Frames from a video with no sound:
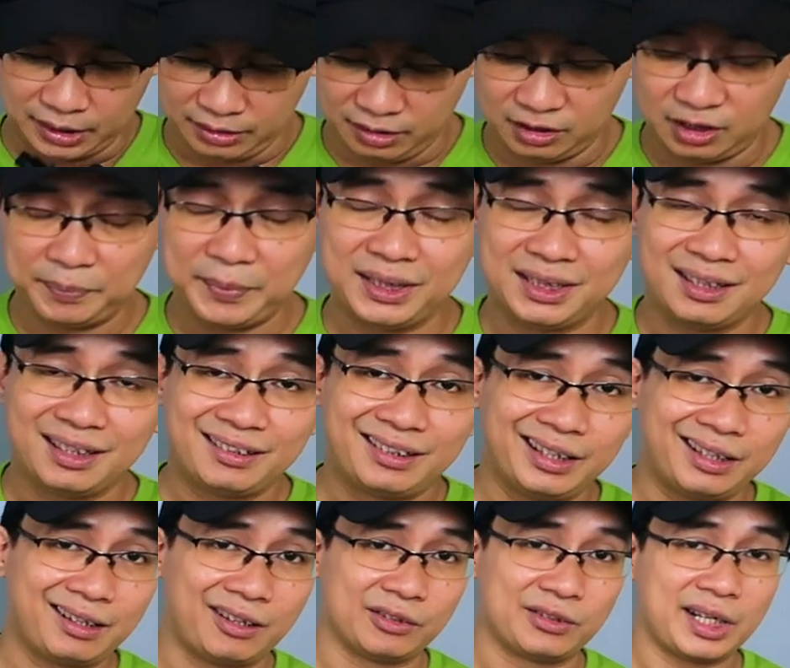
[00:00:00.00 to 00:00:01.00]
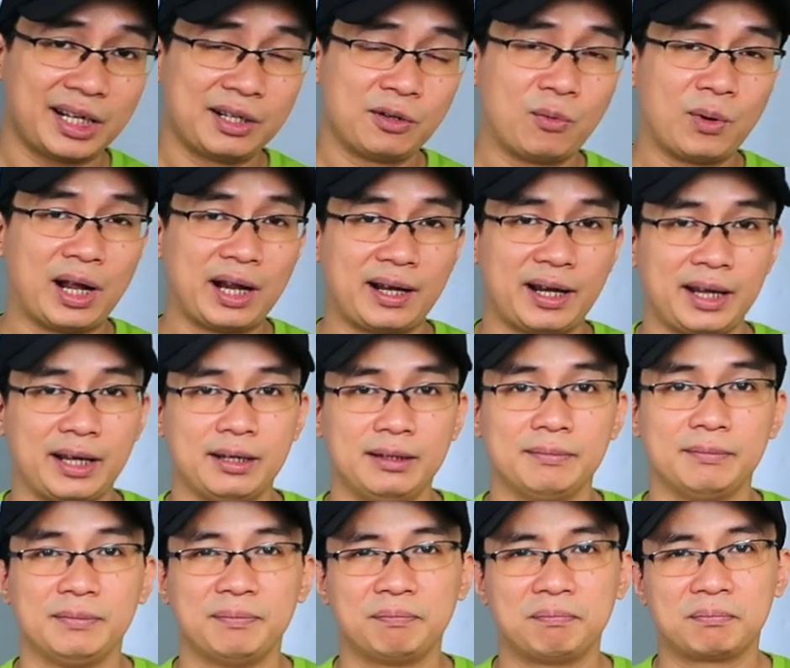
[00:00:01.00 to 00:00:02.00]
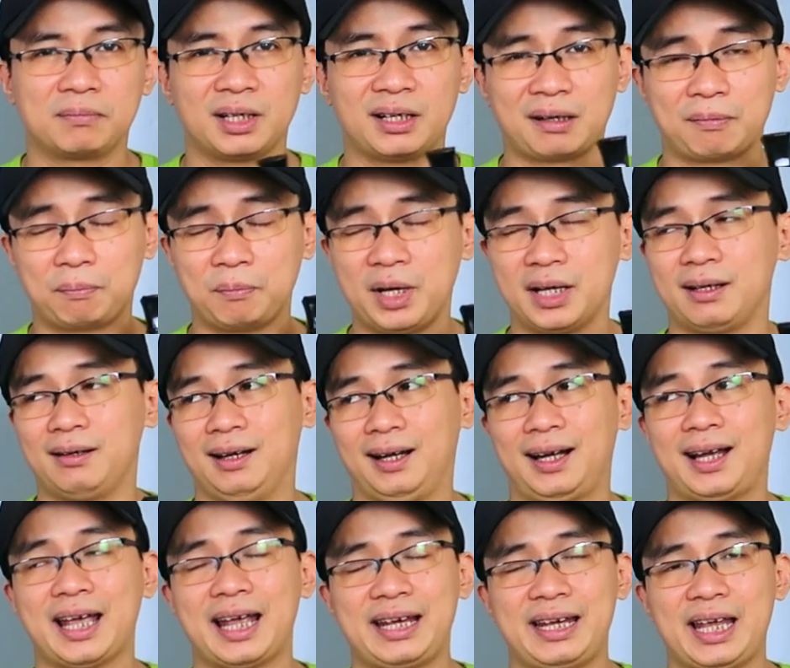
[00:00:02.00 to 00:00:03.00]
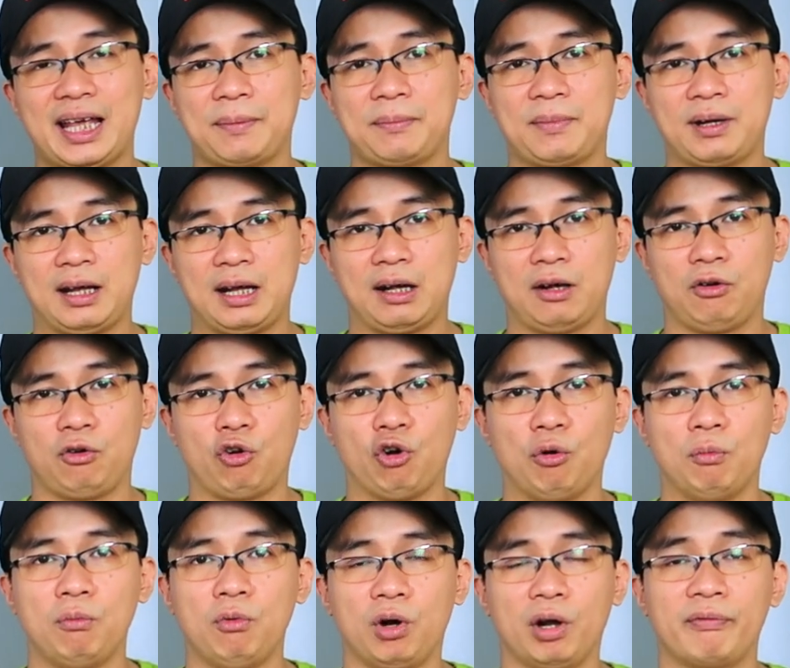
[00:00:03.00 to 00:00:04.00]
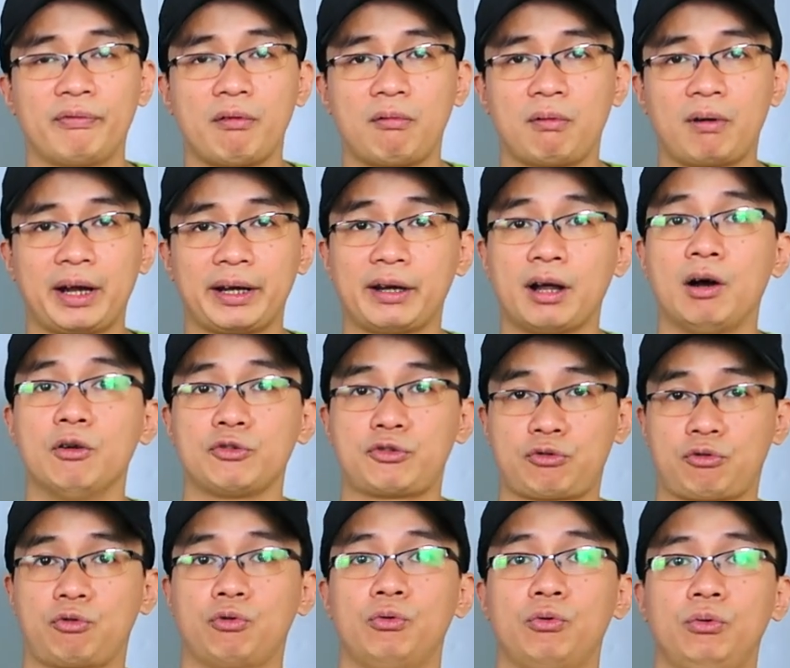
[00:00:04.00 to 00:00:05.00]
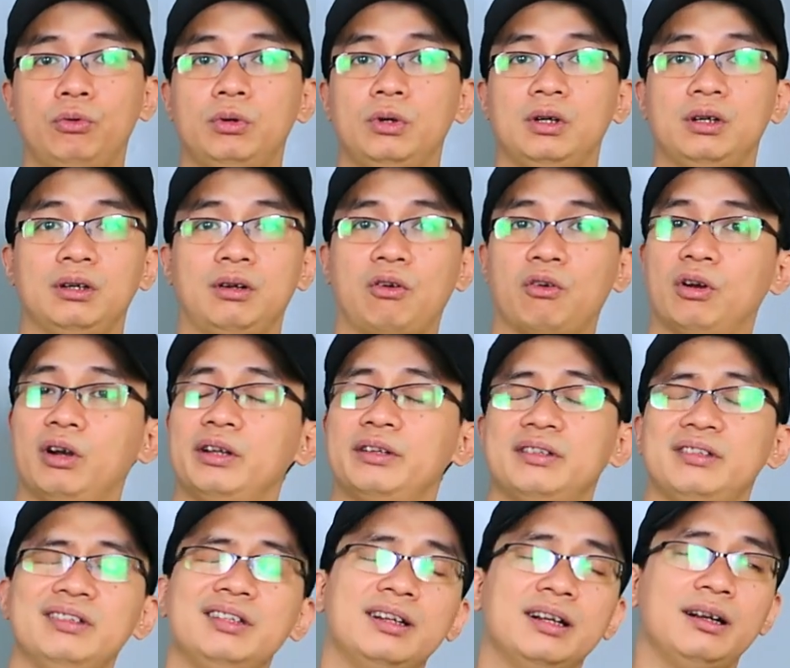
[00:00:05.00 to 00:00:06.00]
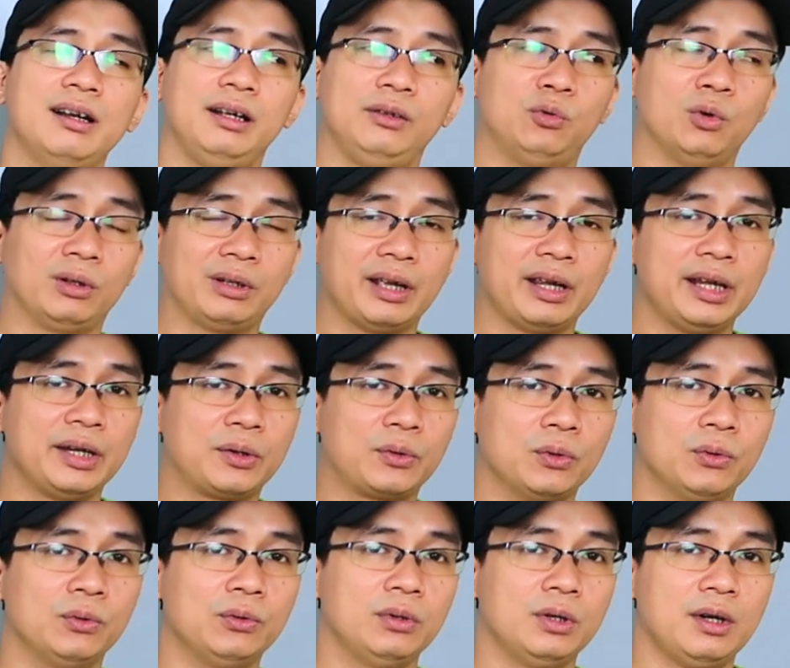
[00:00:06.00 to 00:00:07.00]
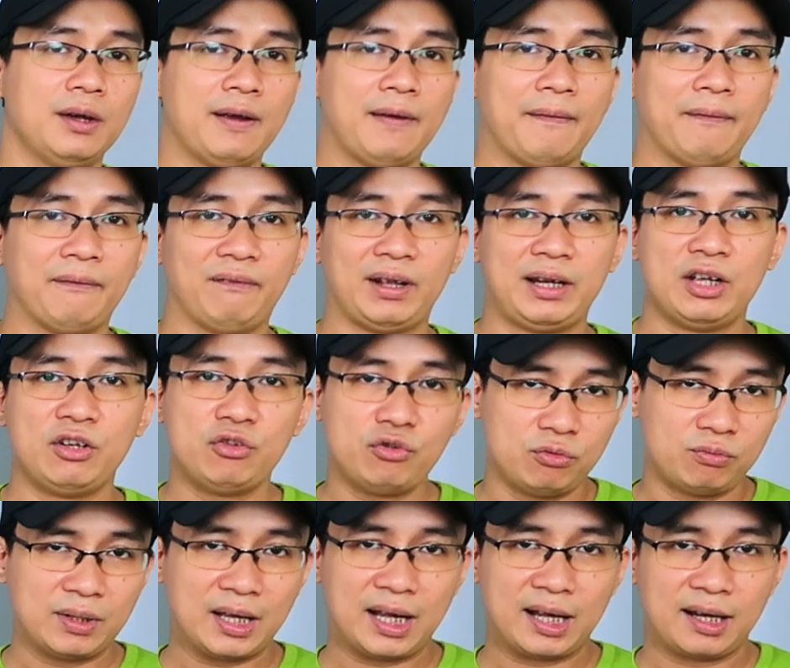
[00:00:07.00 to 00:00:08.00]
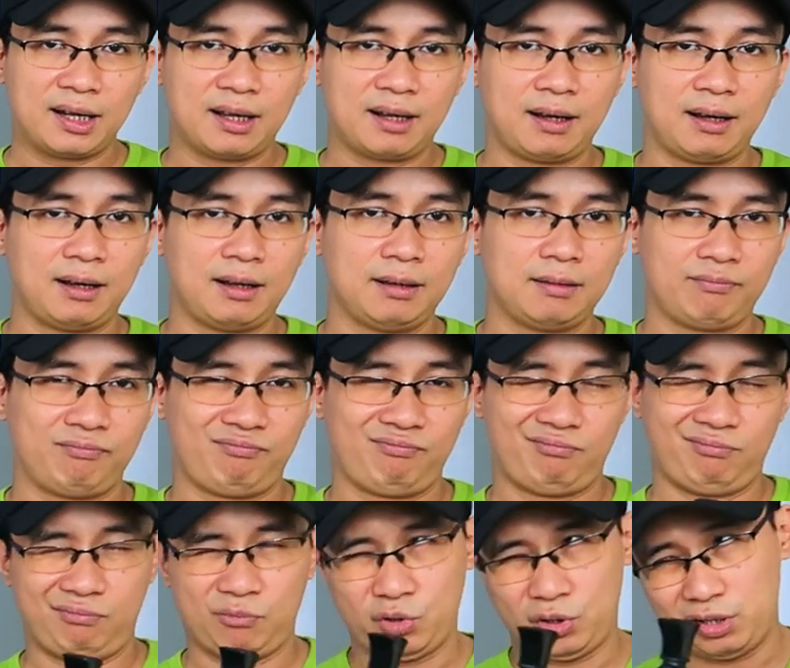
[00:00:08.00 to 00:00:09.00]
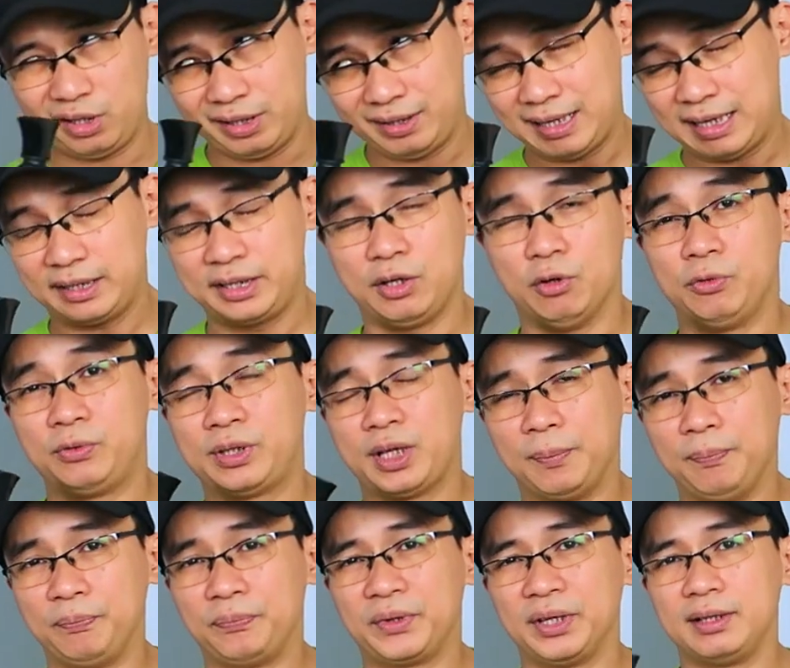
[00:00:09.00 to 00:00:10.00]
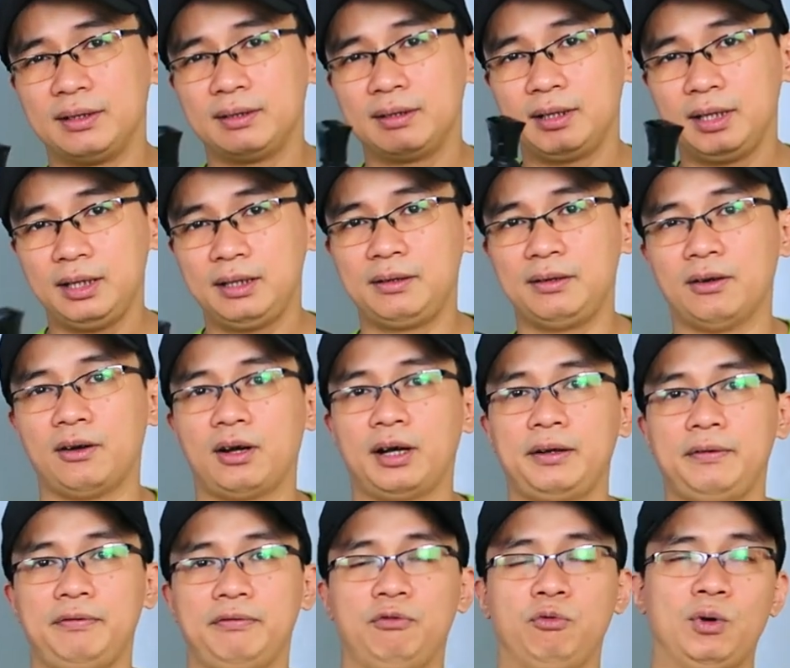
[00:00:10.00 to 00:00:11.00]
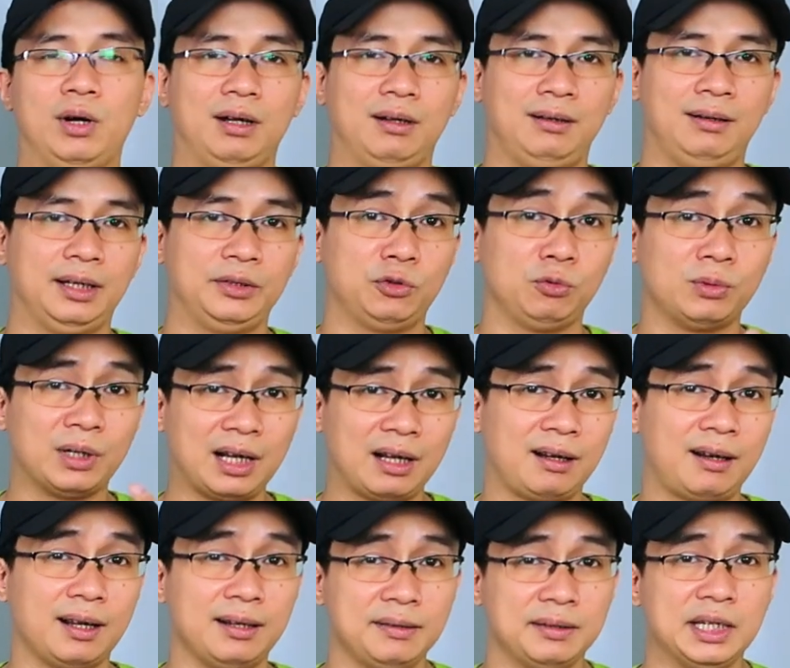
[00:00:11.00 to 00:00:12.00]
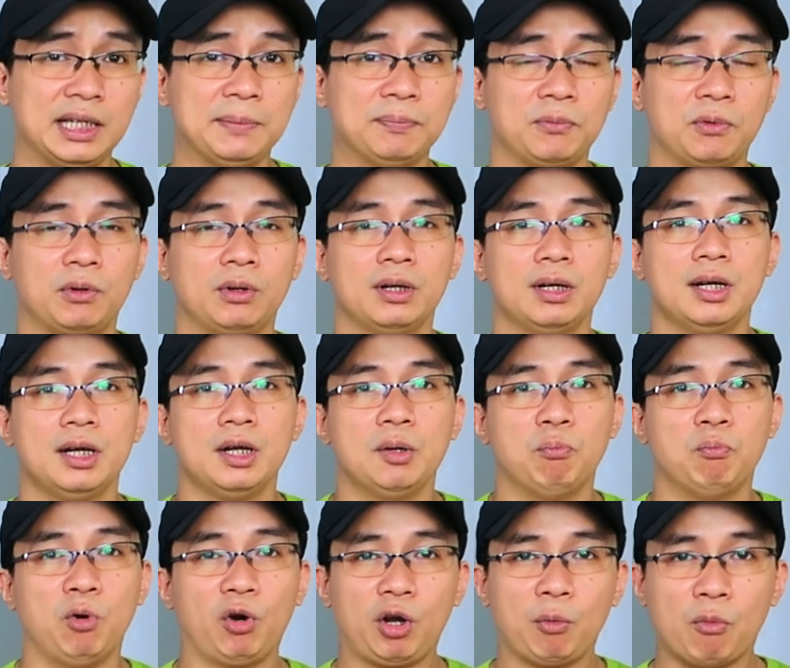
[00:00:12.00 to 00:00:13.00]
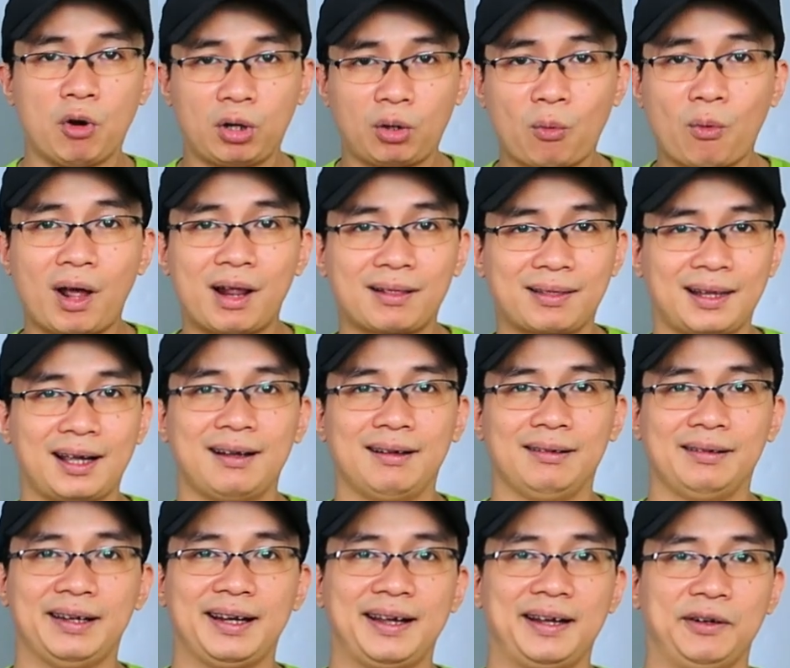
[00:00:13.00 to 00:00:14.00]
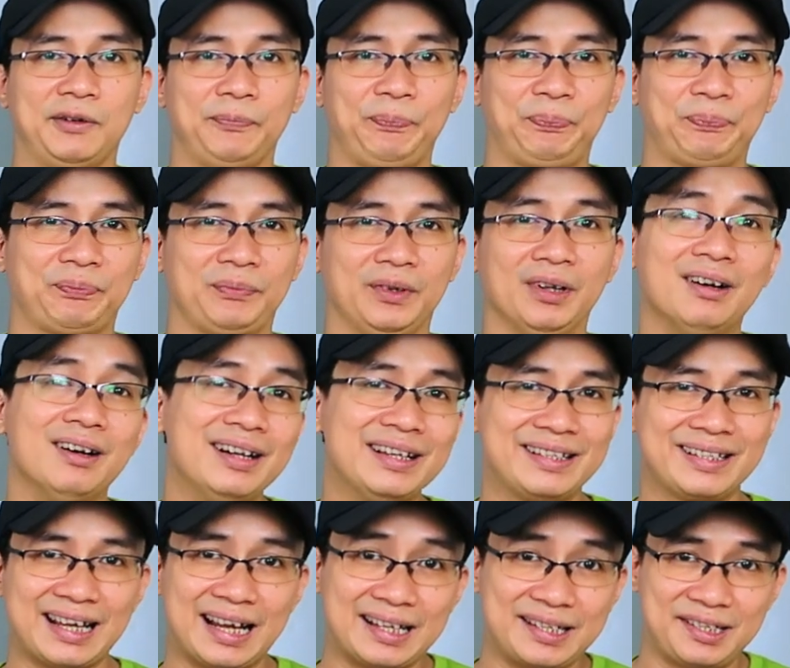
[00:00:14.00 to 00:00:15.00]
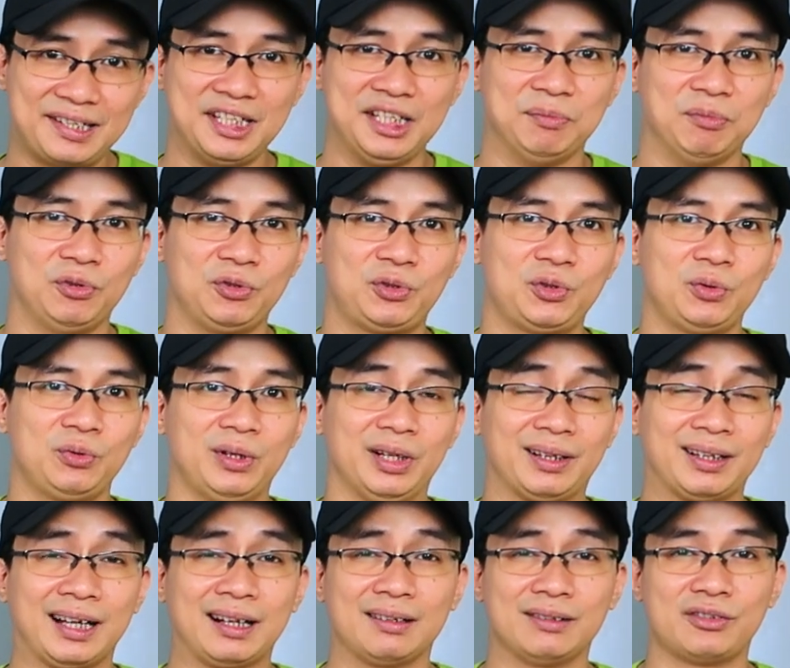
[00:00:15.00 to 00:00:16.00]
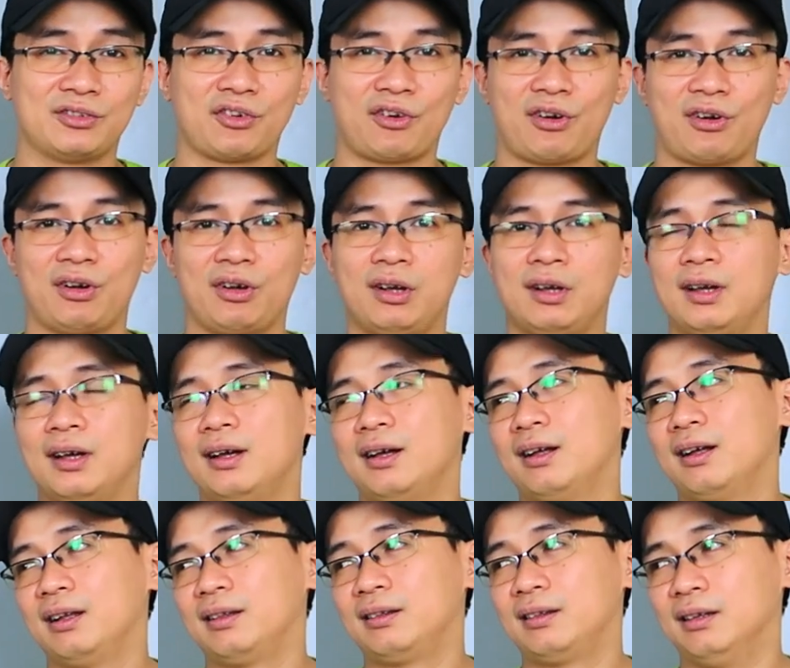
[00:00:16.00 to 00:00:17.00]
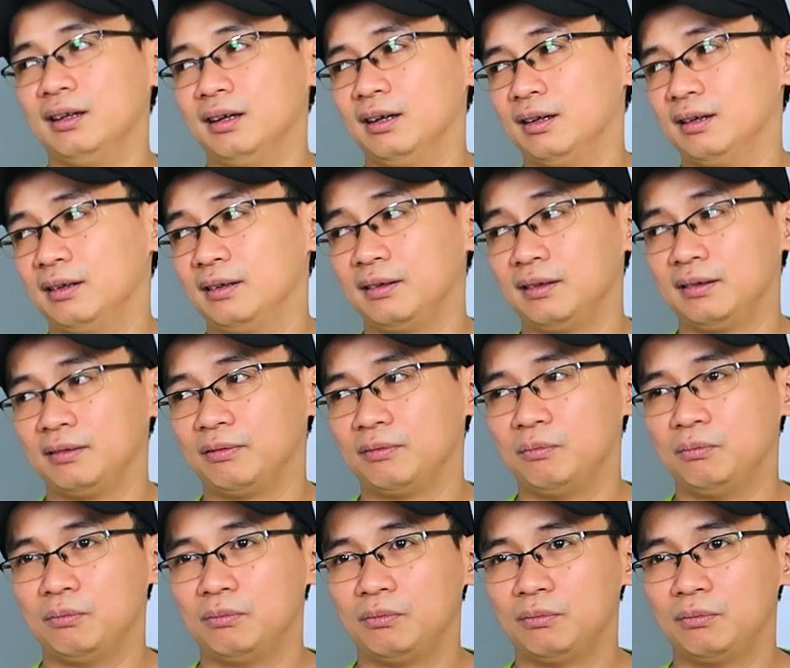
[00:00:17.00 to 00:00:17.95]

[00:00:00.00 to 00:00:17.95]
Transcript: Thực sự thì mình rất là thích cả chai nước hoa này, đặc biệt là các anh em nào có một cái phong cách old school, đó là những người thuộc thế hệ cũ. Và nếu như chúng ta đang một người dạng kiểu trầm tính, ít nói hoặc là chúng ta đang cần tìm một cái món quà tặng nào nó hơi xa xỉ một chút để tặng cho uh,